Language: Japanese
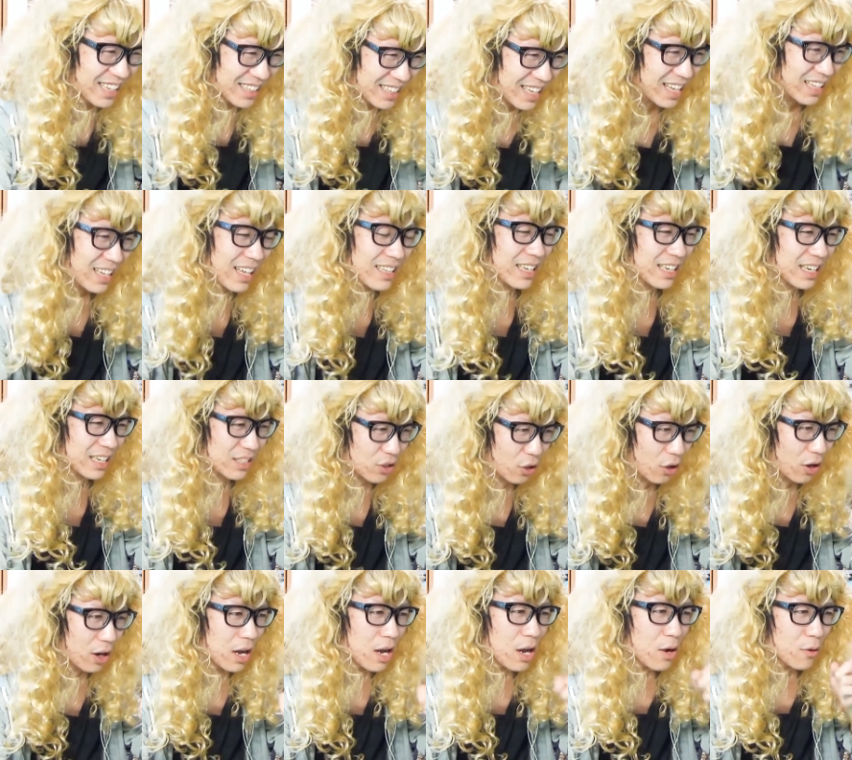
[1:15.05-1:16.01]
で、なんだっけ、
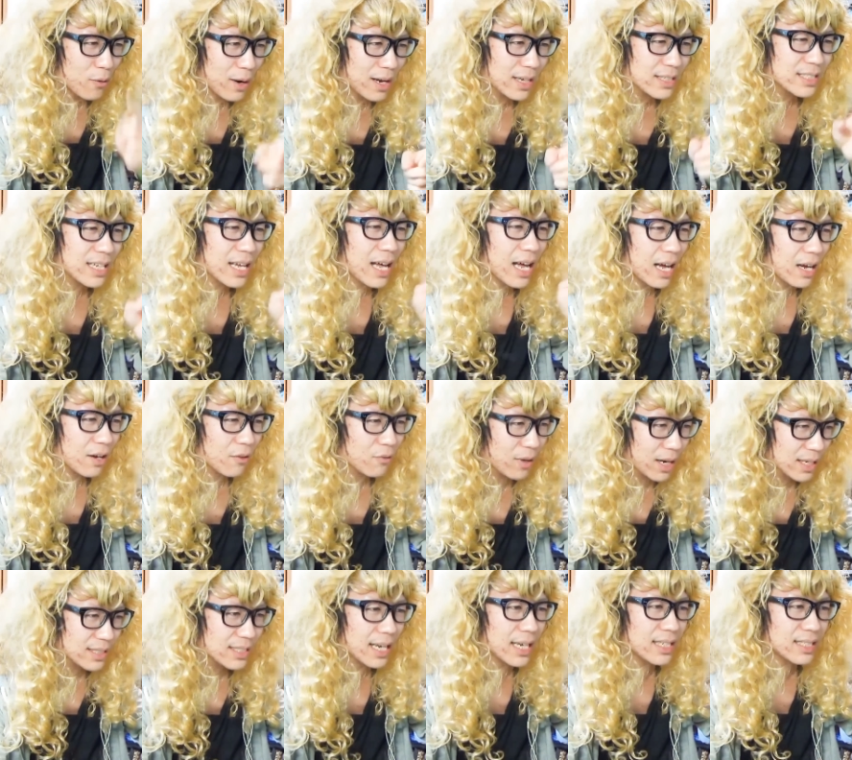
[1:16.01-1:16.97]
そう。技、
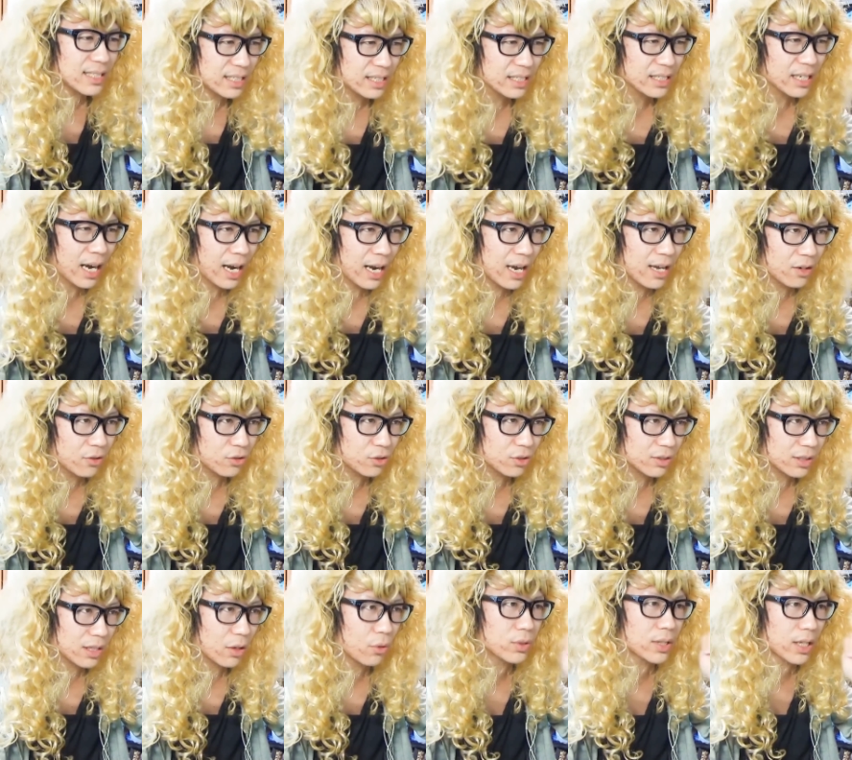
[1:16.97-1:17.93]
技、地、早の
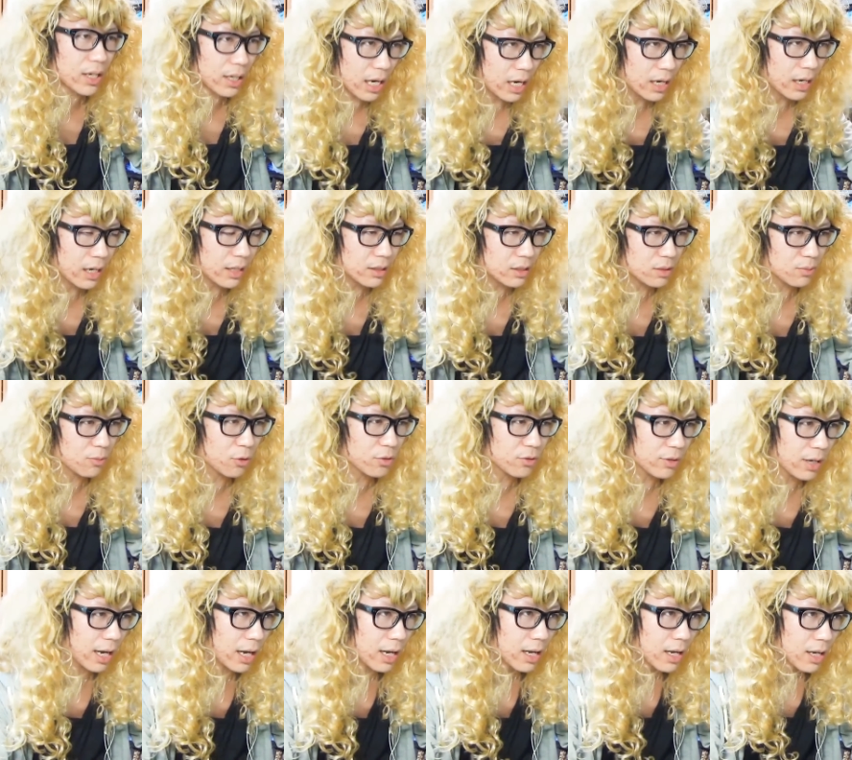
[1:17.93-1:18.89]
順で押さなきゃいけないんです、
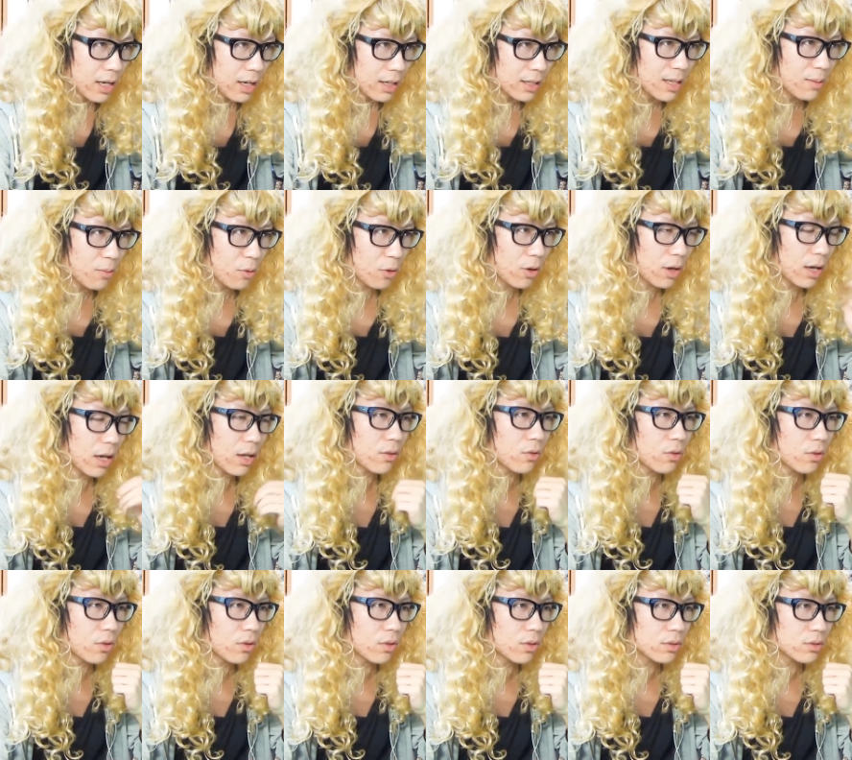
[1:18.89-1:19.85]
僕は。でも、あ
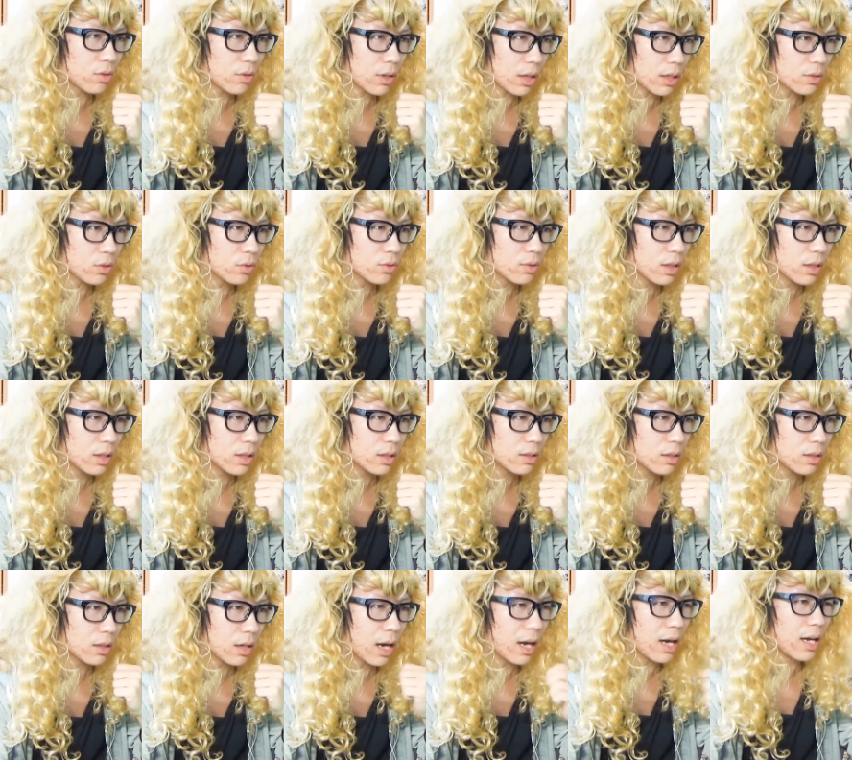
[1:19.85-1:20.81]
のー、そうか、そんな
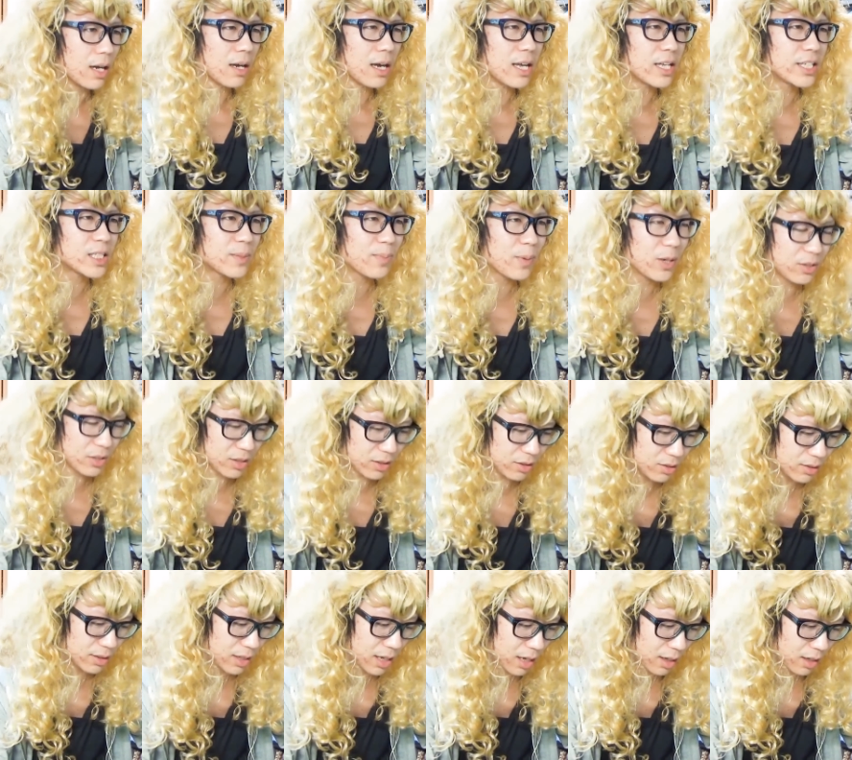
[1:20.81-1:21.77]
に、あ、
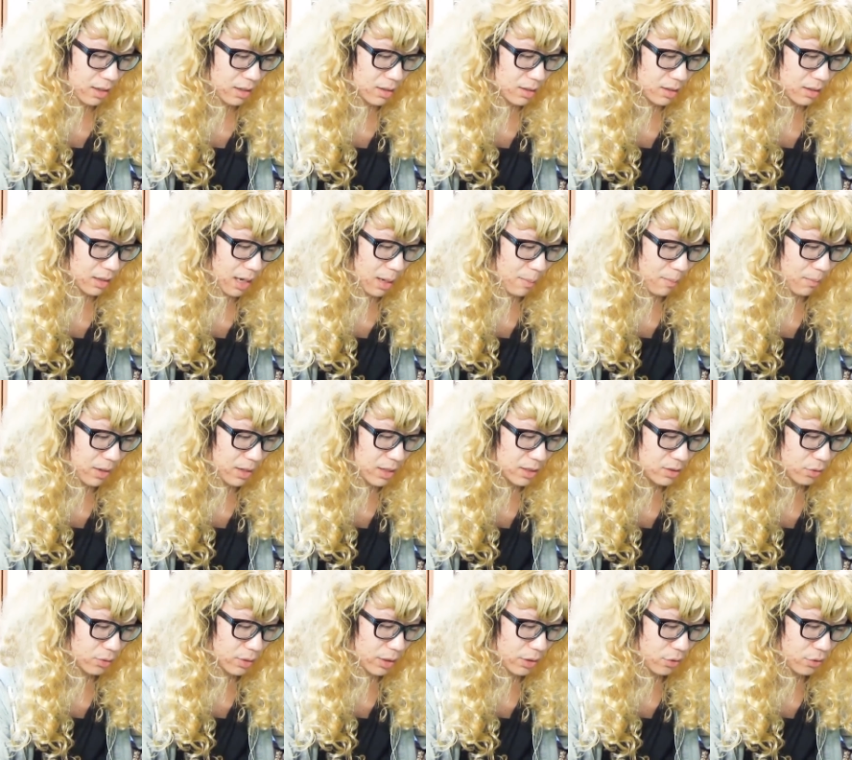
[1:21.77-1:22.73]
HP 少な。あんま
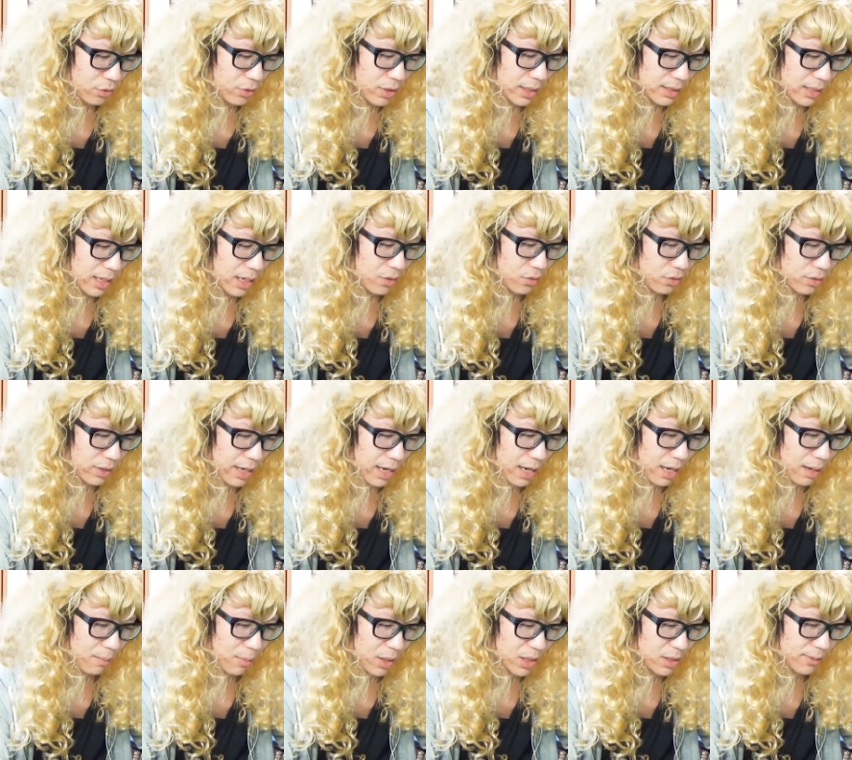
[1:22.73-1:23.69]
りそんな余裕がないの
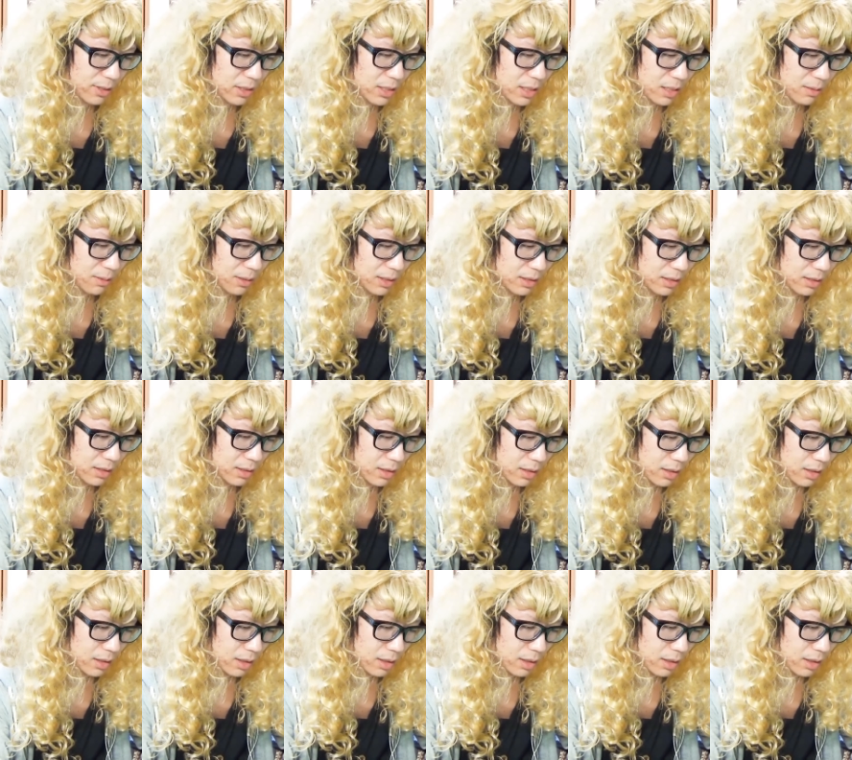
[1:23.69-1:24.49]
で、バシバシいきます。